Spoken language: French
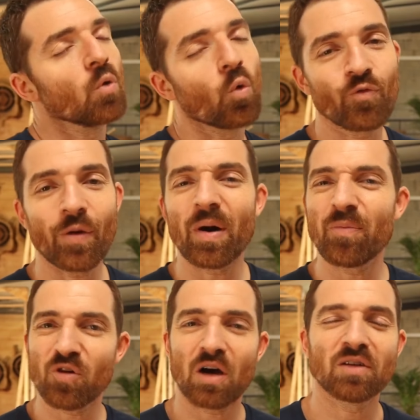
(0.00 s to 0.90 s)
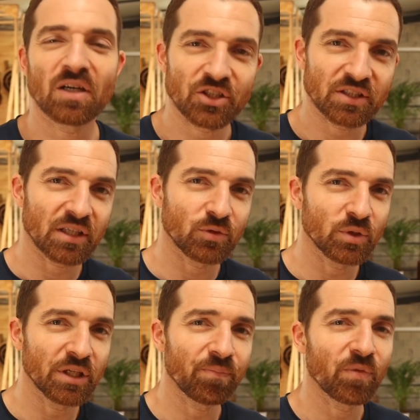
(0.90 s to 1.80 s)
on ne va pas pouvoir avoir un geste
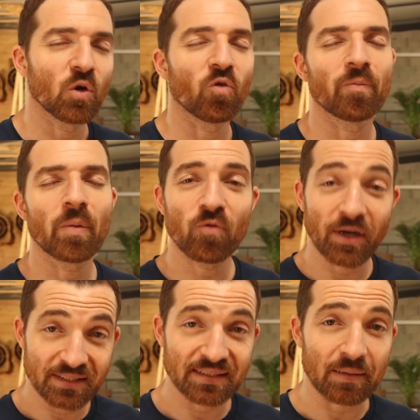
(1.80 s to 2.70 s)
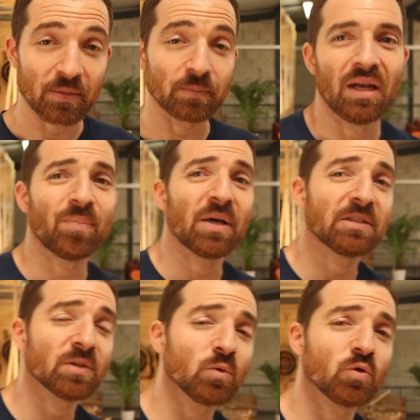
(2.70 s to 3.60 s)
régulier, on va pas pouvoir être stable. Là par
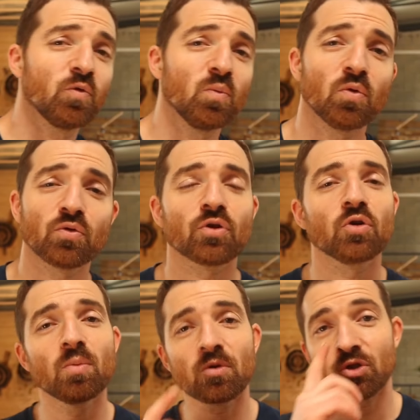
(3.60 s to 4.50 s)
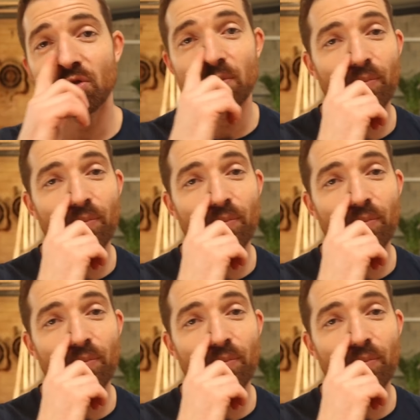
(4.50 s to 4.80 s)
exemple je vous montre comment je